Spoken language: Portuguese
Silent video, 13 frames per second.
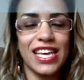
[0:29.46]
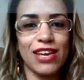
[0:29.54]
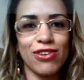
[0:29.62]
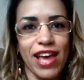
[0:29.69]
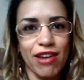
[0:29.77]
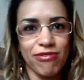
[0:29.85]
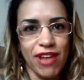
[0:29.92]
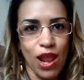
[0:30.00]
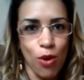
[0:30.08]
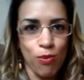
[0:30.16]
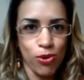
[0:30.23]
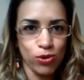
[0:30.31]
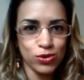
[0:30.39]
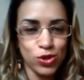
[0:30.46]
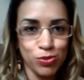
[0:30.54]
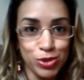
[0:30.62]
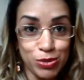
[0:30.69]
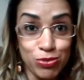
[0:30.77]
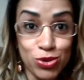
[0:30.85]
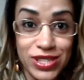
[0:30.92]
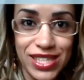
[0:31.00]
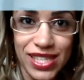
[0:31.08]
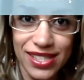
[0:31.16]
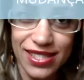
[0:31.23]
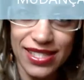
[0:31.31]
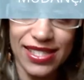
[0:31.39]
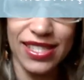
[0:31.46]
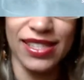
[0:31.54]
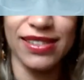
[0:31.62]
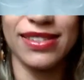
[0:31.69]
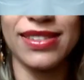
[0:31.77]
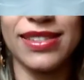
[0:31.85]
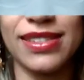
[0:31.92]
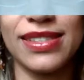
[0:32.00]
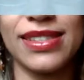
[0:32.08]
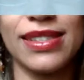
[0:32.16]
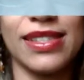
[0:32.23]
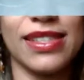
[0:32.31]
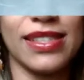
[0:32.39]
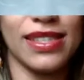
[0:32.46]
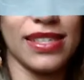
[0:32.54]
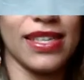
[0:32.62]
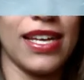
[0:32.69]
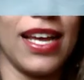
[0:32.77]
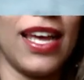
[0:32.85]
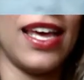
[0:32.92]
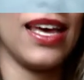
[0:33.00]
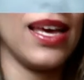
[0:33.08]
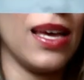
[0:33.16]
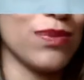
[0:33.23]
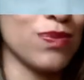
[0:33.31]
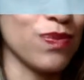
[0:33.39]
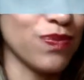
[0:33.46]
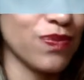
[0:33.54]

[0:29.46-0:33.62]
eu quero falar um pouco sobre mudança. É...